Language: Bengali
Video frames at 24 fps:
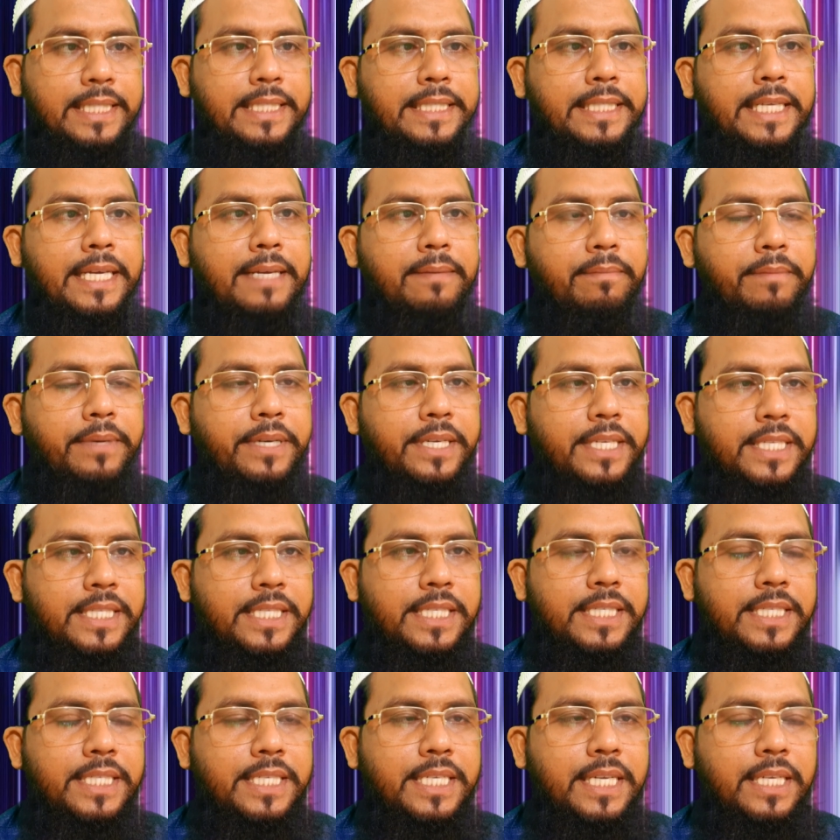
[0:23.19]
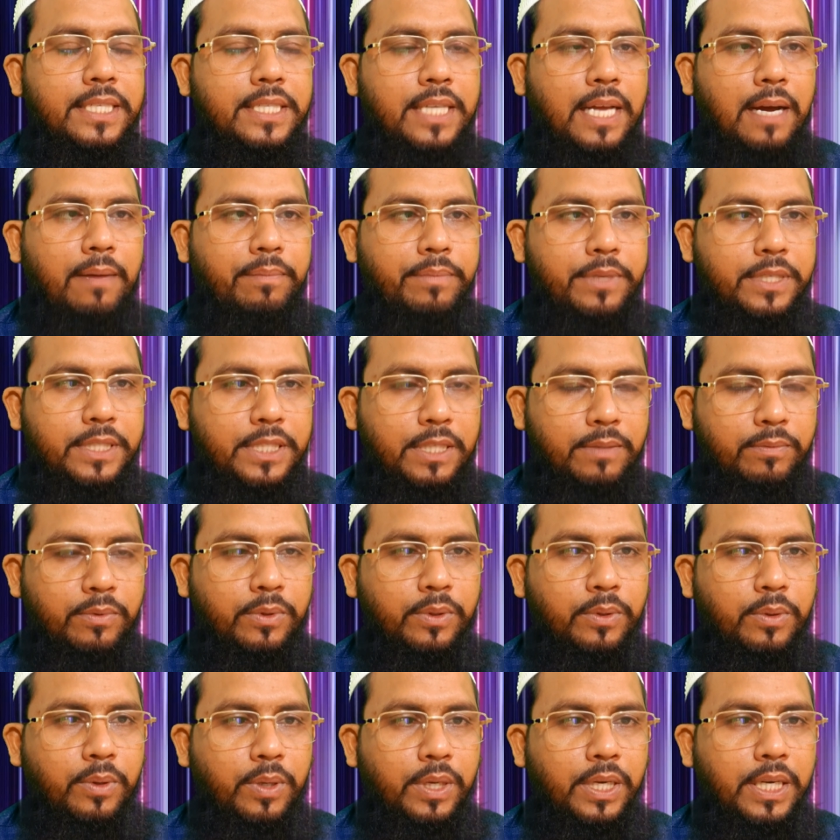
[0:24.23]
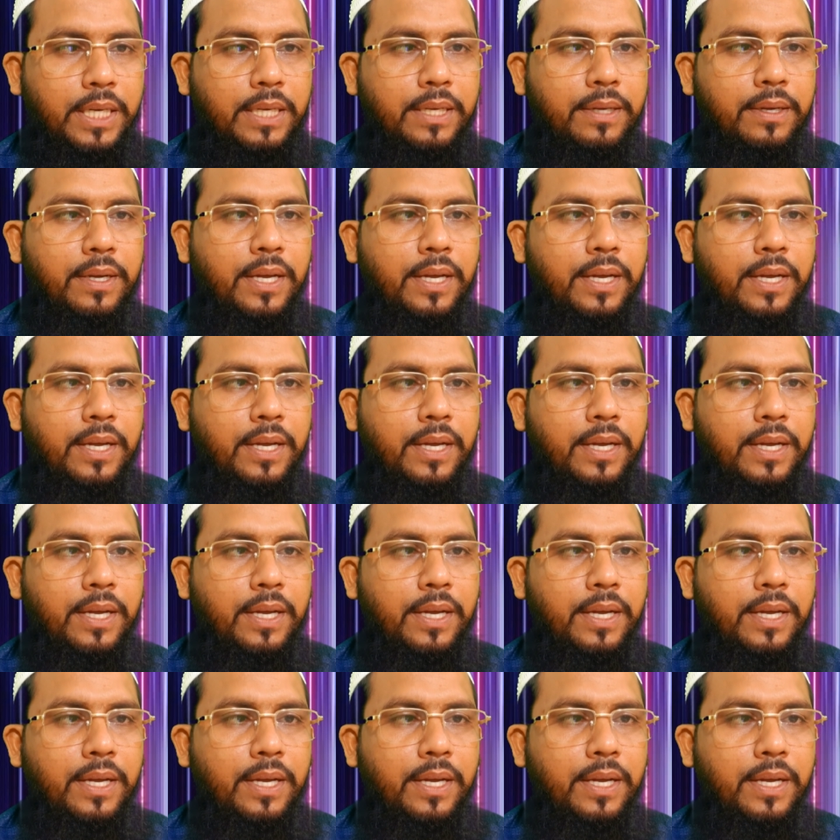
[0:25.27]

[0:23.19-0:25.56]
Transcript: যেই মেডিসিনটা আপনি সেবন করলে